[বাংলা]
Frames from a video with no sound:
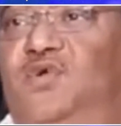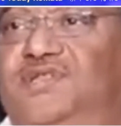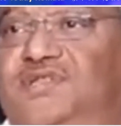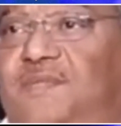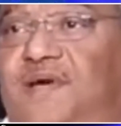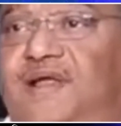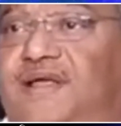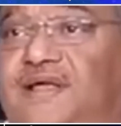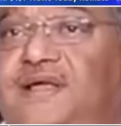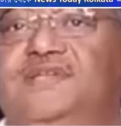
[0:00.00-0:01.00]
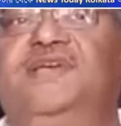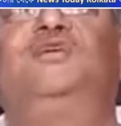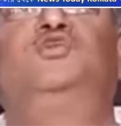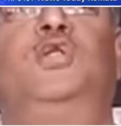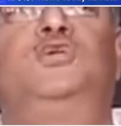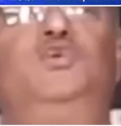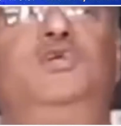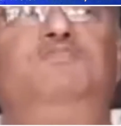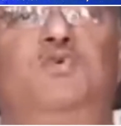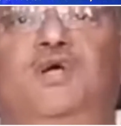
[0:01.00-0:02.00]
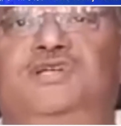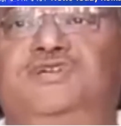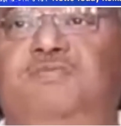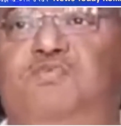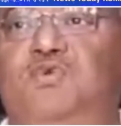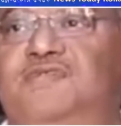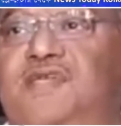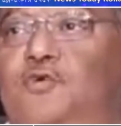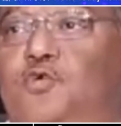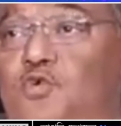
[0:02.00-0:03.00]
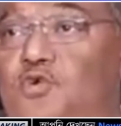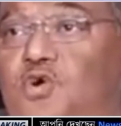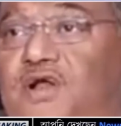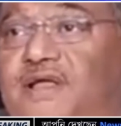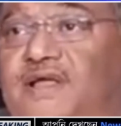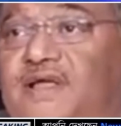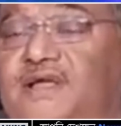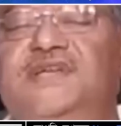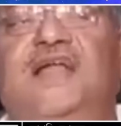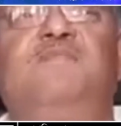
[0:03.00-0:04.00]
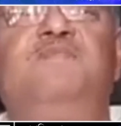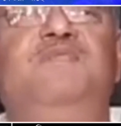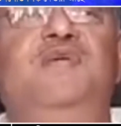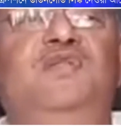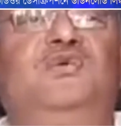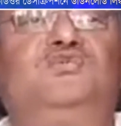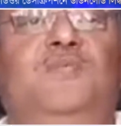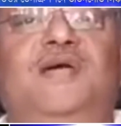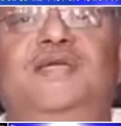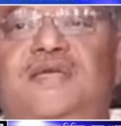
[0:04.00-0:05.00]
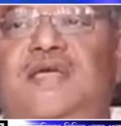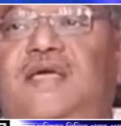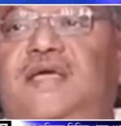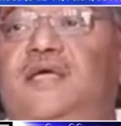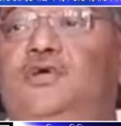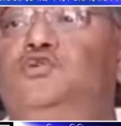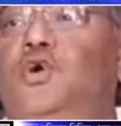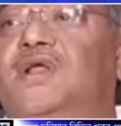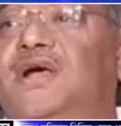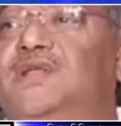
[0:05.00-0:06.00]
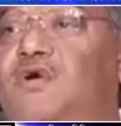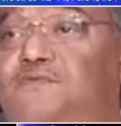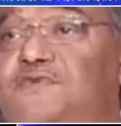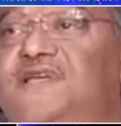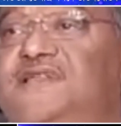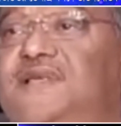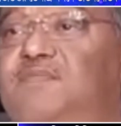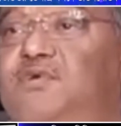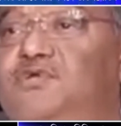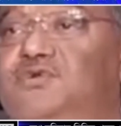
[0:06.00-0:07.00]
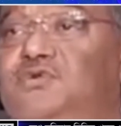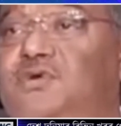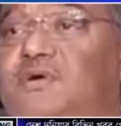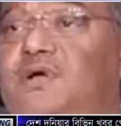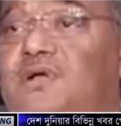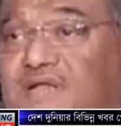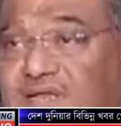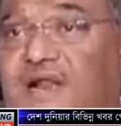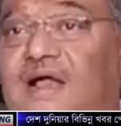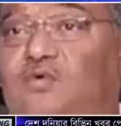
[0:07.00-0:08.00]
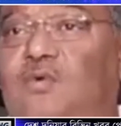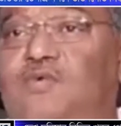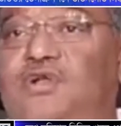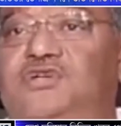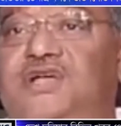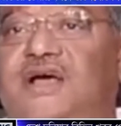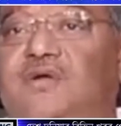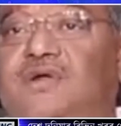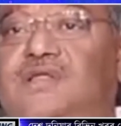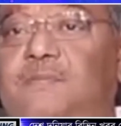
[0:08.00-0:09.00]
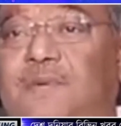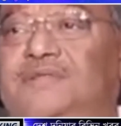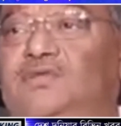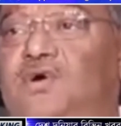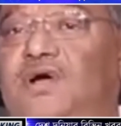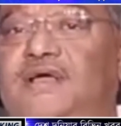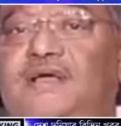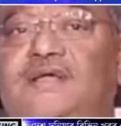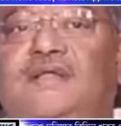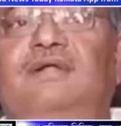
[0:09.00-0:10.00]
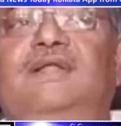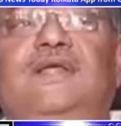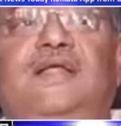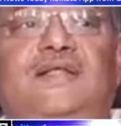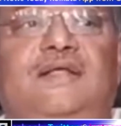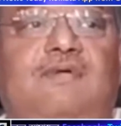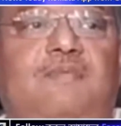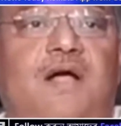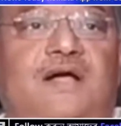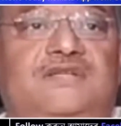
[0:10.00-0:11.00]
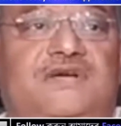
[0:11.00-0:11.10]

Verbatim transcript: করে দিতে পারে যারা সরাসরি প্রকাশ্যে পুলিশকে খুন করে যারা বিভিন্ন সময় গিয়ে সরকারি অফিসারদের পর্যন্ত তাদের আক্রমণের শিকার করাতে বাধ্য হয় তাহলে তাদের আবার ভাঙা